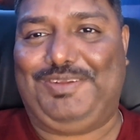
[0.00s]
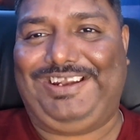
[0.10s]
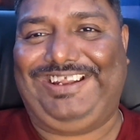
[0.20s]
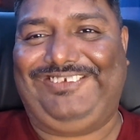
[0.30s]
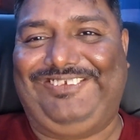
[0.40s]

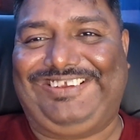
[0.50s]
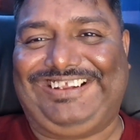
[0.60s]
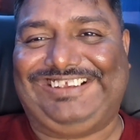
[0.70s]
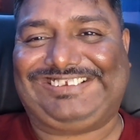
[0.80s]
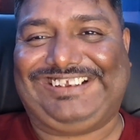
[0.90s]
मिल है
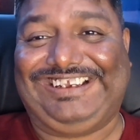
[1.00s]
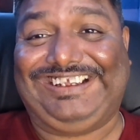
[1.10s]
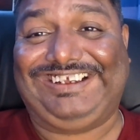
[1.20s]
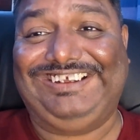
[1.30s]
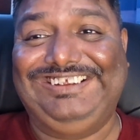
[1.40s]
क्लास
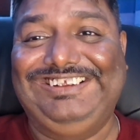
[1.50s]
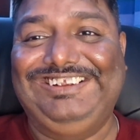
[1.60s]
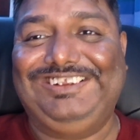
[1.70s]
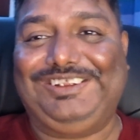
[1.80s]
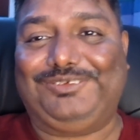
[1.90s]
करने का
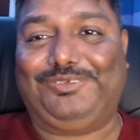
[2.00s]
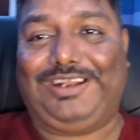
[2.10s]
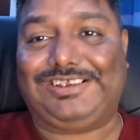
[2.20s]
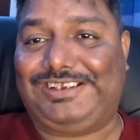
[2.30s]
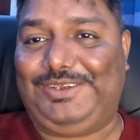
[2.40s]
ये तो
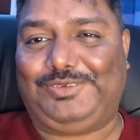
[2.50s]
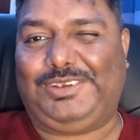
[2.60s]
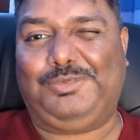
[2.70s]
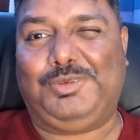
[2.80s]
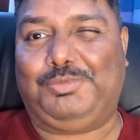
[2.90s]
क्लास नहीं
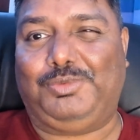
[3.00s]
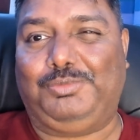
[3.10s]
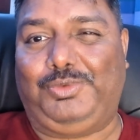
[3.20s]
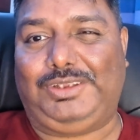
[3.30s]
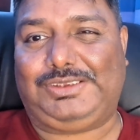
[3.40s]
होता ना मुझे बहुत
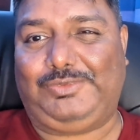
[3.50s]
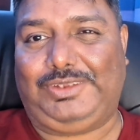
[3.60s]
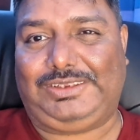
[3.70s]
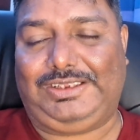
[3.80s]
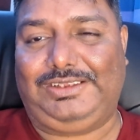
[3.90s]
बुरीत से हो
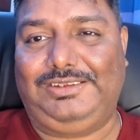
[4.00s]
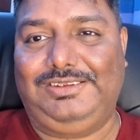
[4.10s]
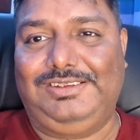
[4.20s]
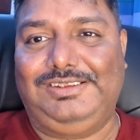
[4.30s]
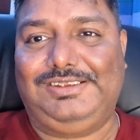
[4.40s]
जाती है
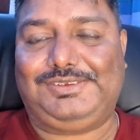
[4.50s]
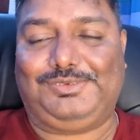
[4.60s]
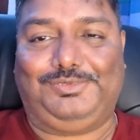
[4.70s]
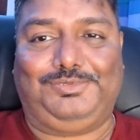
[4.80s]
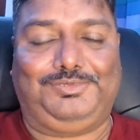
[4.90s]

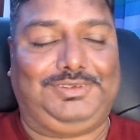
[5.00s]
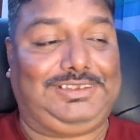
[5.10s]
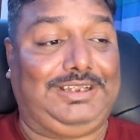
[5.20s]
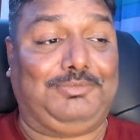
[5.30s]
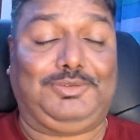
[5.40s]
सो so,
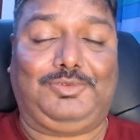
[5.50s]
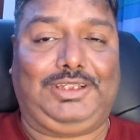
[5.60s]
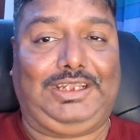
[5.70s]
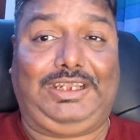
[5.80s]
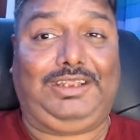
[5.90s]
इसलिए मैंने
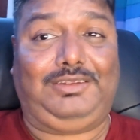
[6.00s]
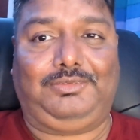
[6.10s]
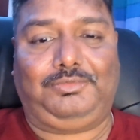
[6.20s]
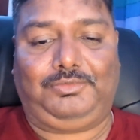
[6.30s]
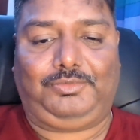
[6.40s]
सोचा कि नहीं नहीं
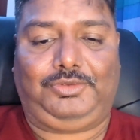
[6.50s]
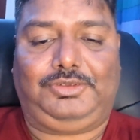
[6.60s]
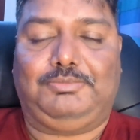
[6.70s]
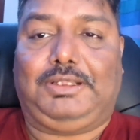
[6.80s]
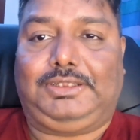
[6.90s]
गुरु जी
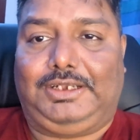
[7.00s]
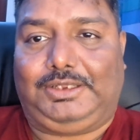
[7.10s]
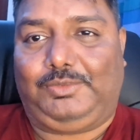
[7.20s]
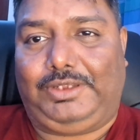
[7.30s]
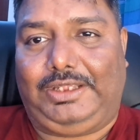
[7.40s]
से बात कर
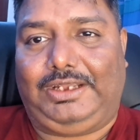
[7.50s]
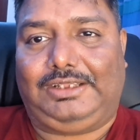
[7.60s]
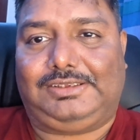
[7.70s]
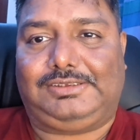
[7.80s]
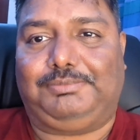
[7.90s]
लेता हूँ कि यार
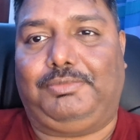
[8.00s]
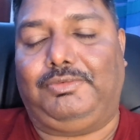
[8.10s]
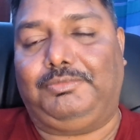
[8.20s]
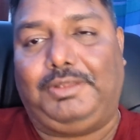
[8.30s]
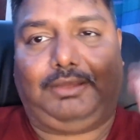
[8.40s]
ऐसा ऐसा
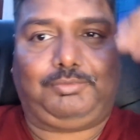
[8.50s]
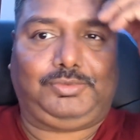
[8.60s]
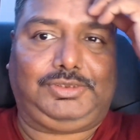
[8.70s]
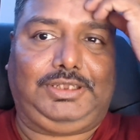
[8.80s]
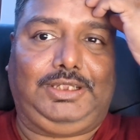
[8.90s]
प्रॉब्लम है आप
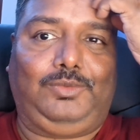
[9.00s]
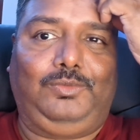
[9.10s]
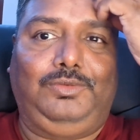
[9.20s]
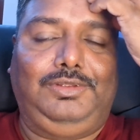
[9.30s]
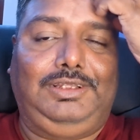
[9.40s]
कुछ देख लो
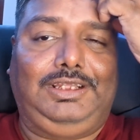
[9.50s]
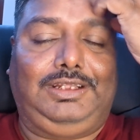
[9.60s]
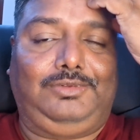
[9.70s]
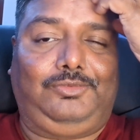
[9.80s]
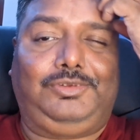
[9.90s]

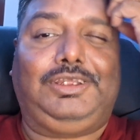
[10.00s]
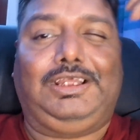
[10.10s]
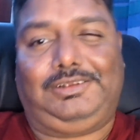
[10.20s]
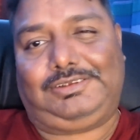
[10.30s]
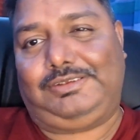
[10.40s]
गुरु जी
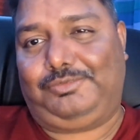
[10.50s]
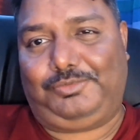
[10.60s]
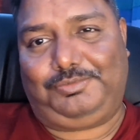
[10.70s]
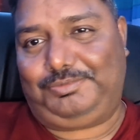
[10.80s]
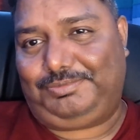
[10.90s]
है जैसे
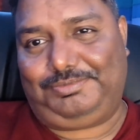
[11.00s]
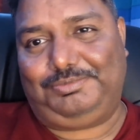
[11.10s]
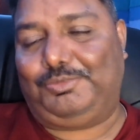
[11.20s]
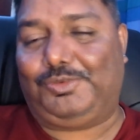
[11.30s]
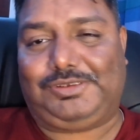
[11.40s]
वो
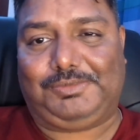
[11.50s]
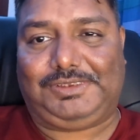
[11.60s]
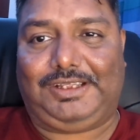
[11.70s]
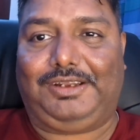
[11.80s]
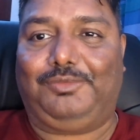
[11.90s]
बहुत
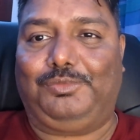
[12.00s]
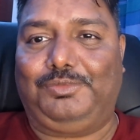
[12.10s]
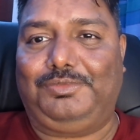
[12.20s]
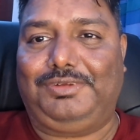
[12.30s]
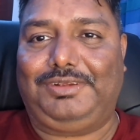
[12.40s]
समझदार हैं
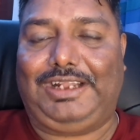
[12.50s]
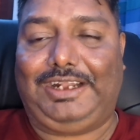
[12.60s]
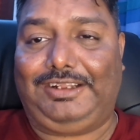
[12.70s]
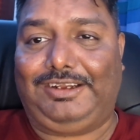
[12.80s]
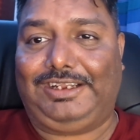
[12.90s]
वो
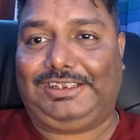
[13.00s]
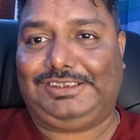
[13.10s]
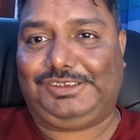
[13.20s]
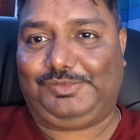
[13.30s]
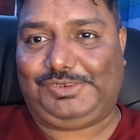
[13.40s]
हैंडल कर लेते
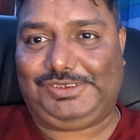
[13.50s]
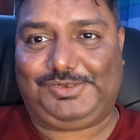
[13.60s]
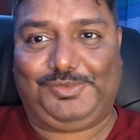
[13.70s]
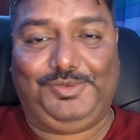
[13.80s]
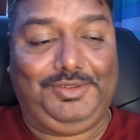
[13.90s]
हैं सिचुएशंस
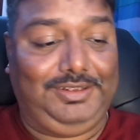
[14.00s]
को